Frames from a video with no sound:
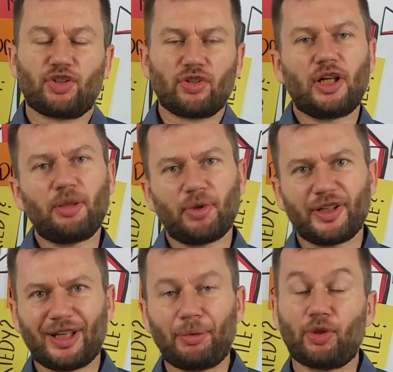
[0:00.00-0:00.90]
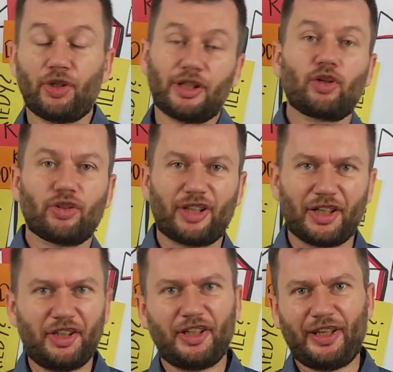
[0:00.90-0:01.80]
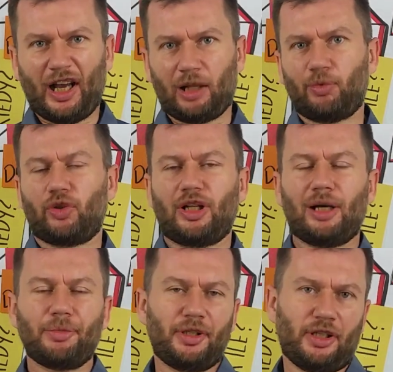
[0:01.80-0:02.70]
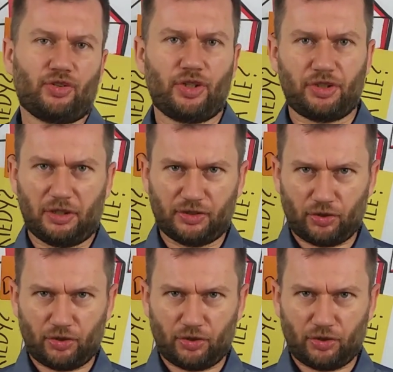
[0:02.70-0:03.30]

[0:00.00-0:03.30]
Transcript: Zarządzanie projektami to nie tylko techniki, harmonogramy i narzędzia.